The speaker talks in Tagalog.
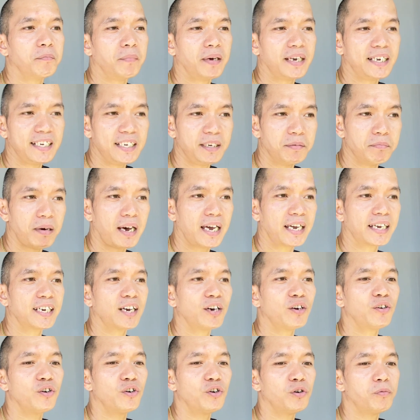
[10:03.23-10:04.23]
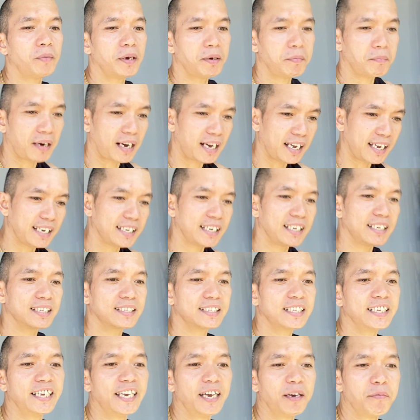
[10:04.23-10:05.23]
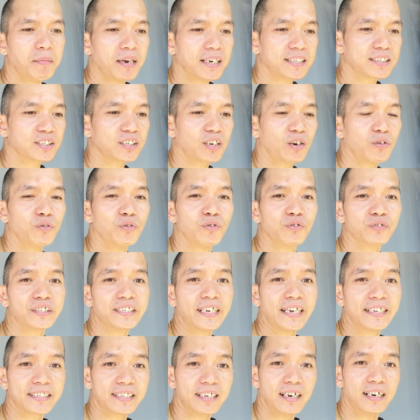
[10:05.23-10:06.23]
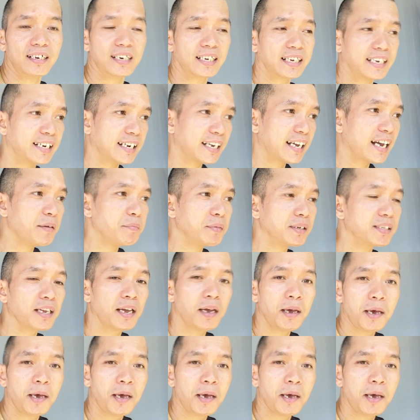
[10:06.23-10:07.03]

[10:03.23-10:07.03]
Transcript: may e-bike ako, may mga BMX e ka kung kahit tayo na ginagamit.